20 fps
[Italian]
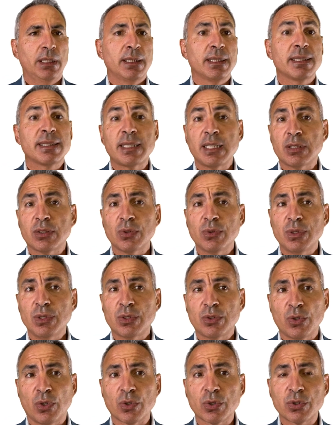Stesso
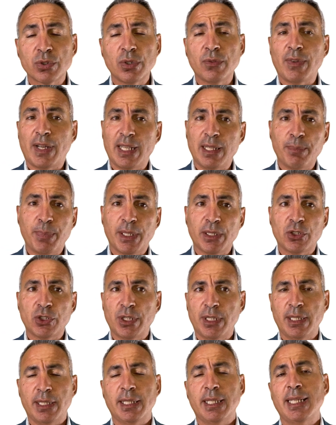discorso vale per
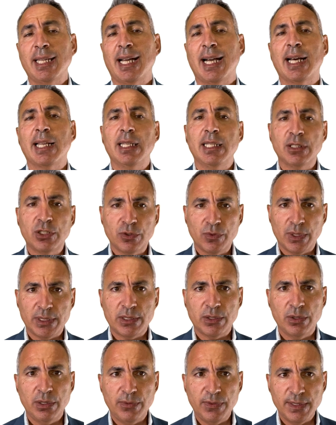accedere alle
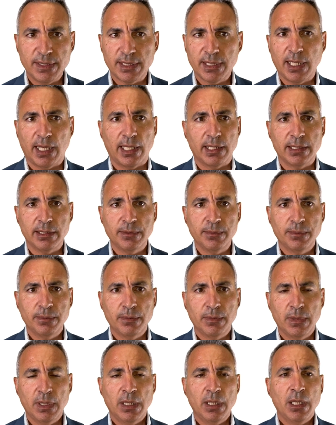agevolazioni fiscali.
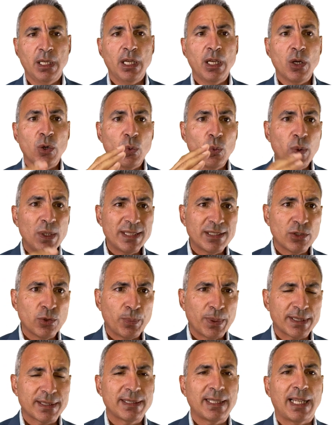Questo
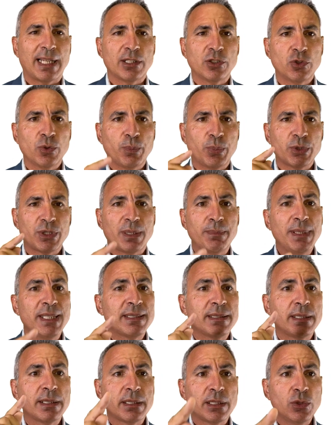passaggio potrebbe
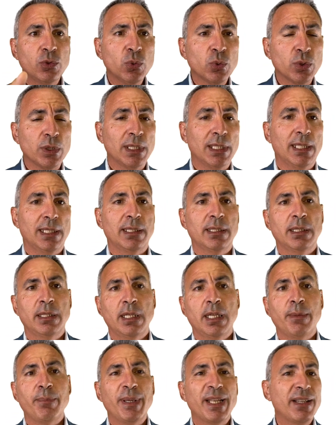esserti utile
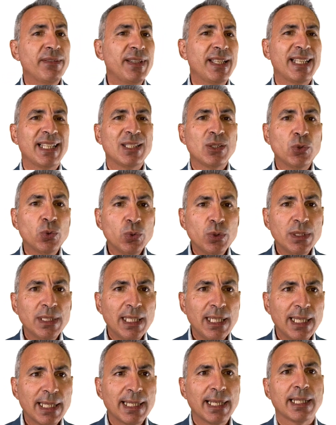per avere tutte
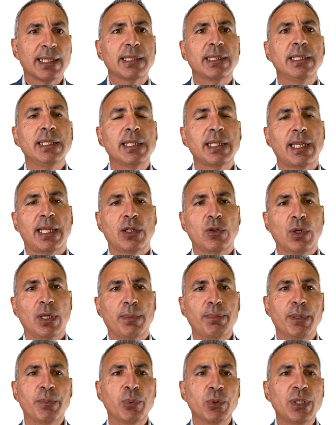le carte in regola
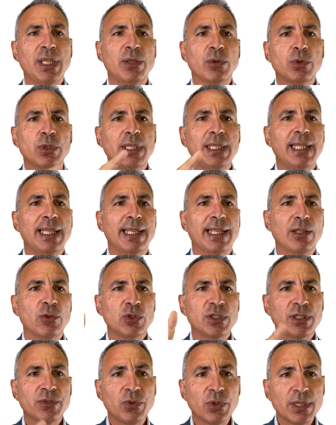per poter ottenere
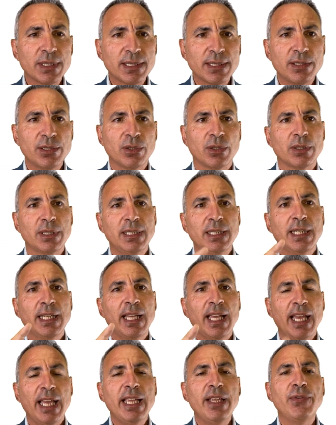agevolazioni
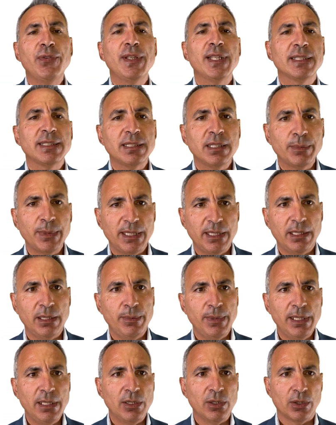e i finanziamenti
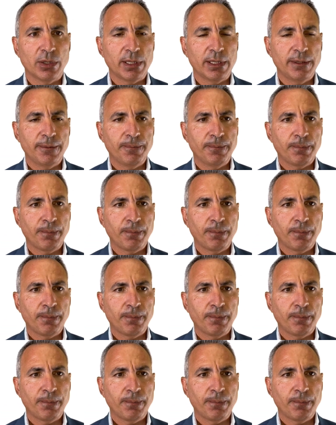migliori.